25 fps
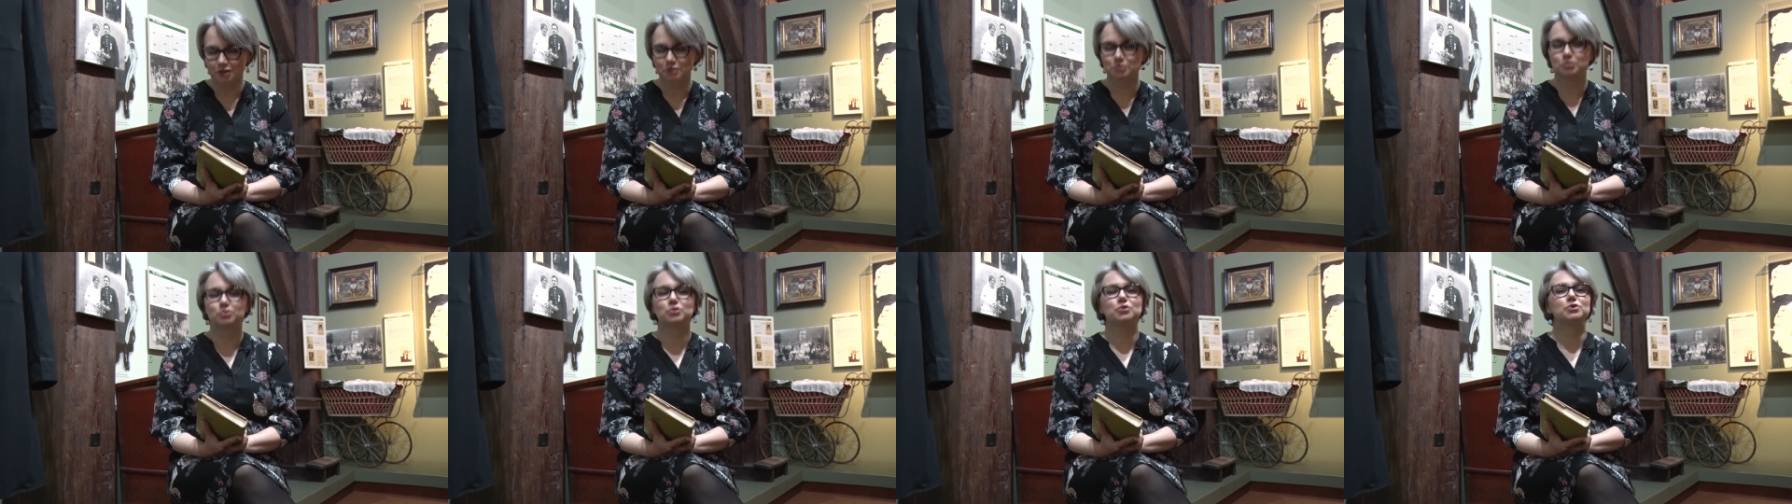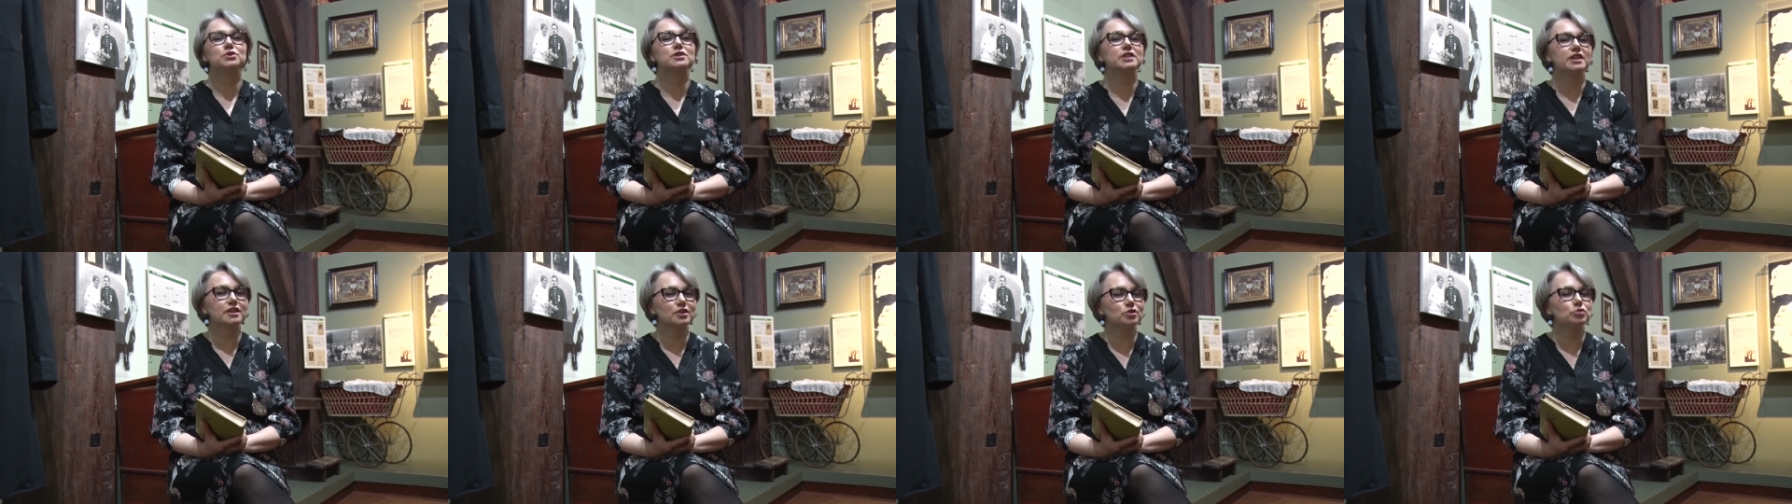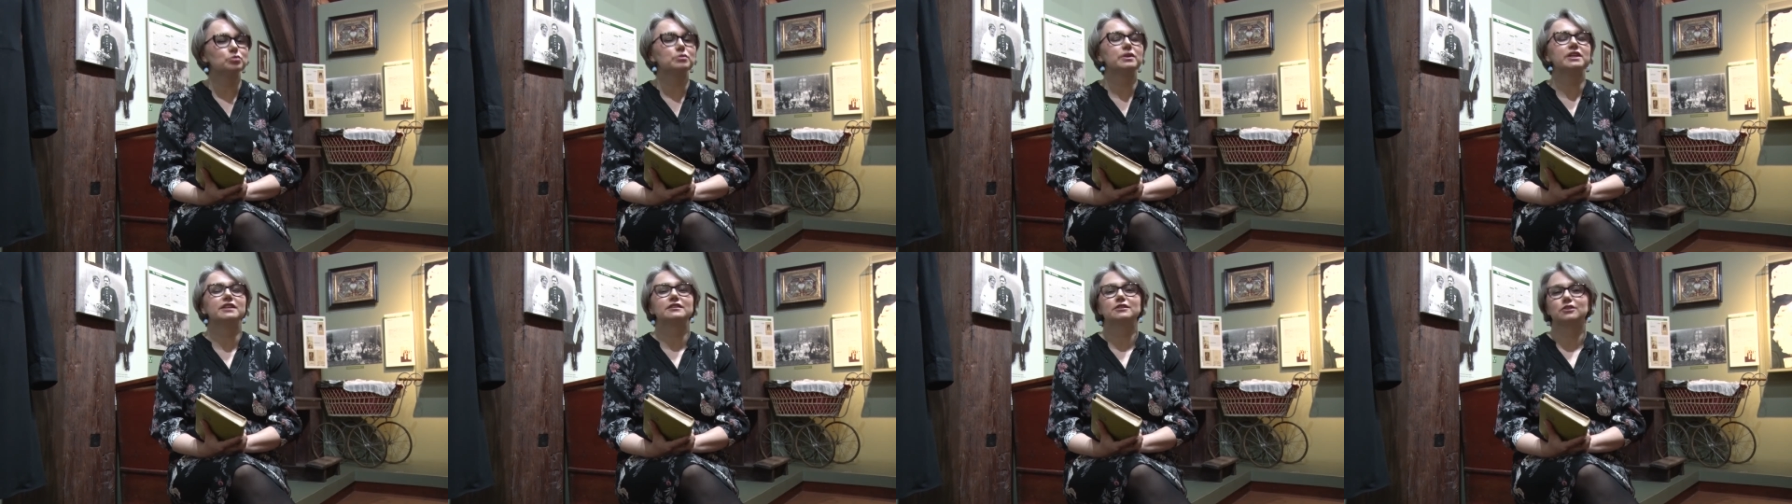
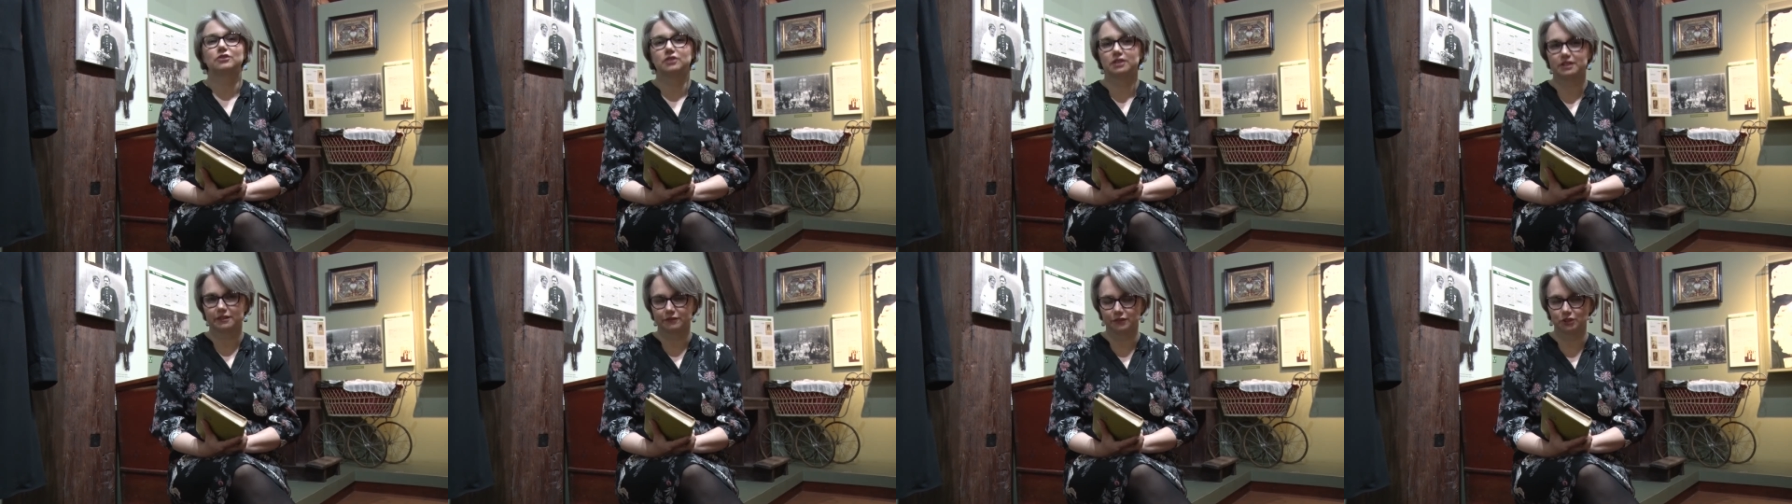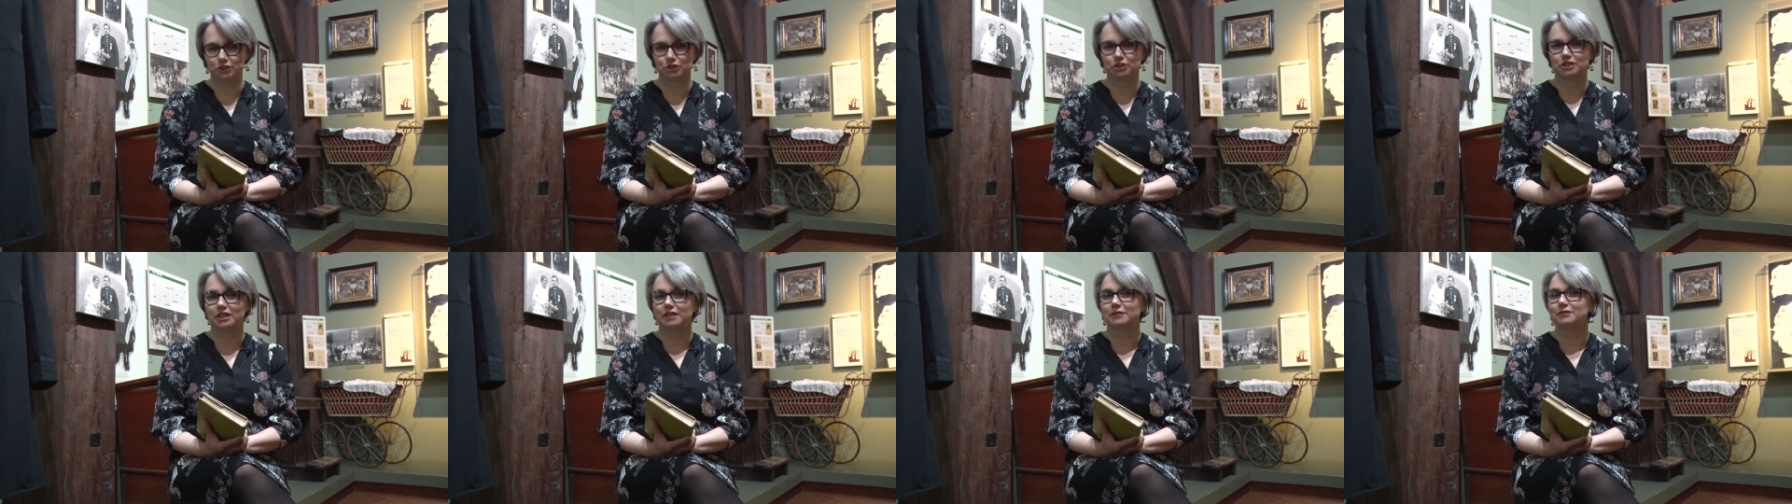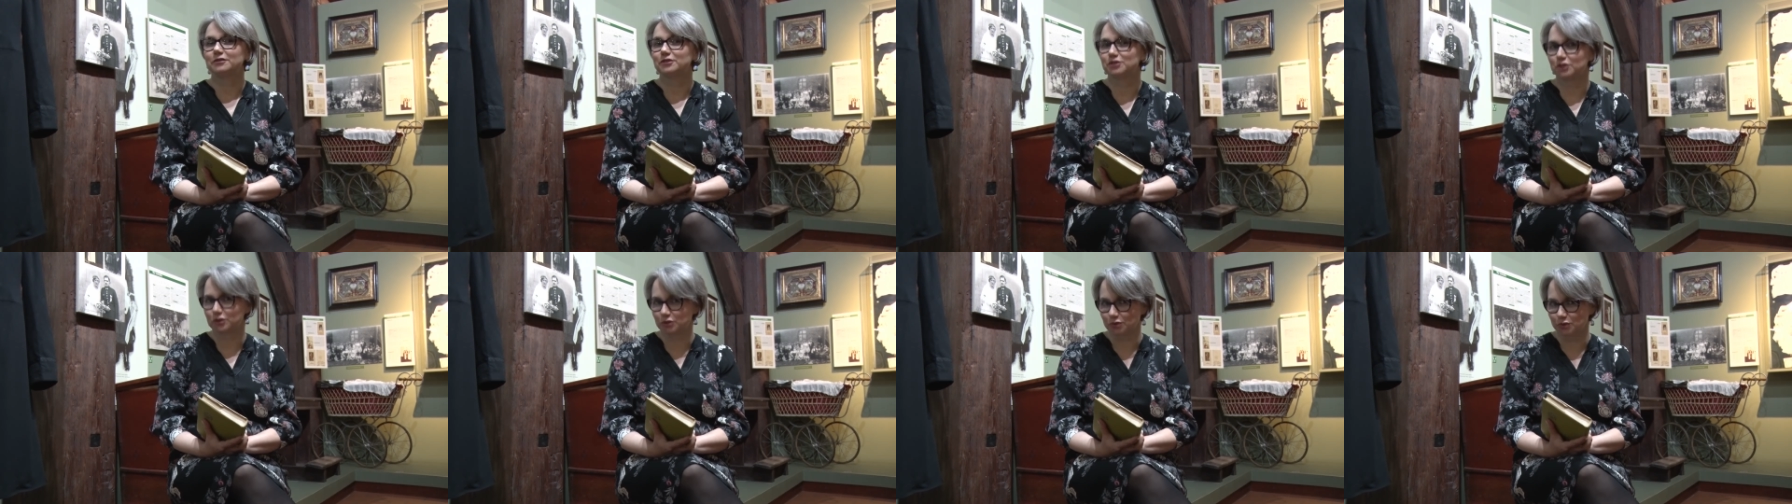Muzeum Etnograficzne
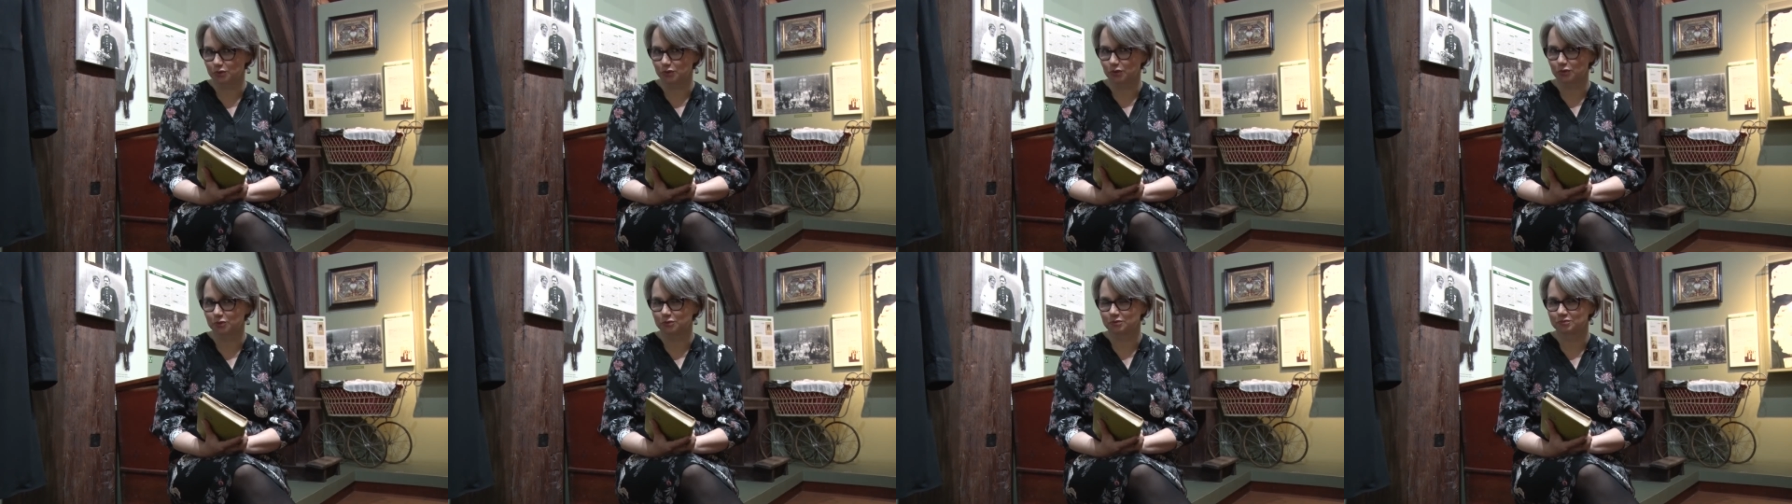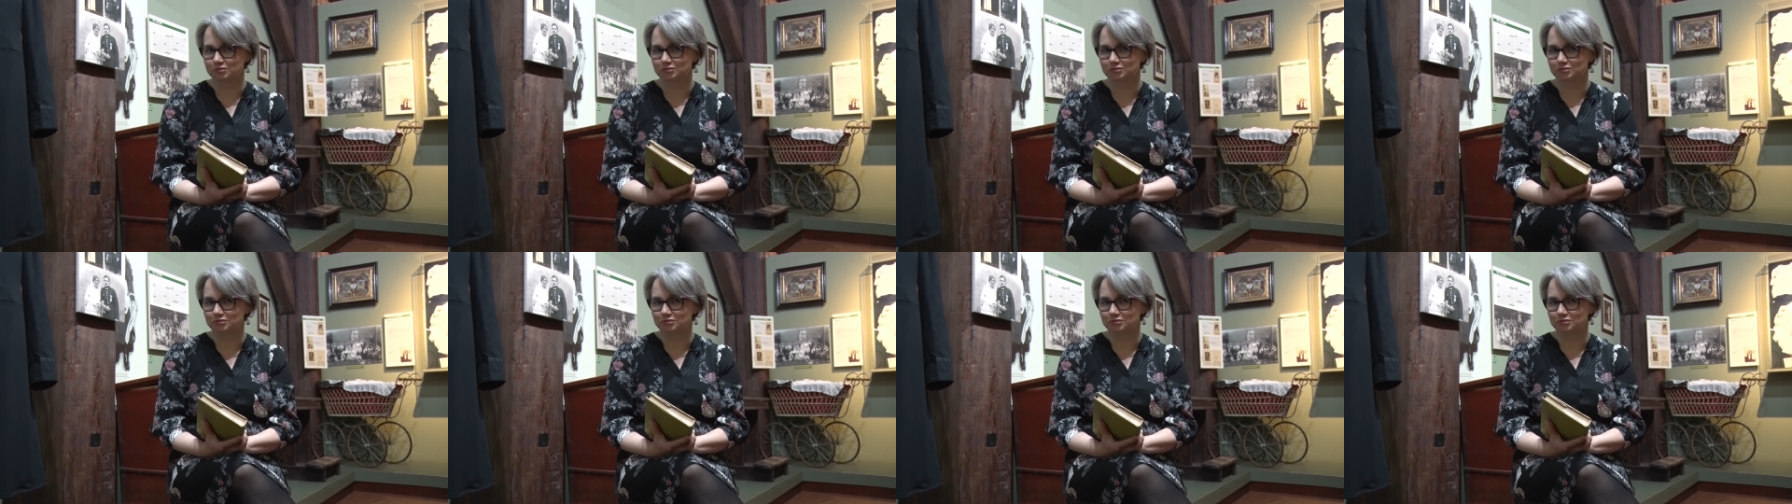w Toruniu.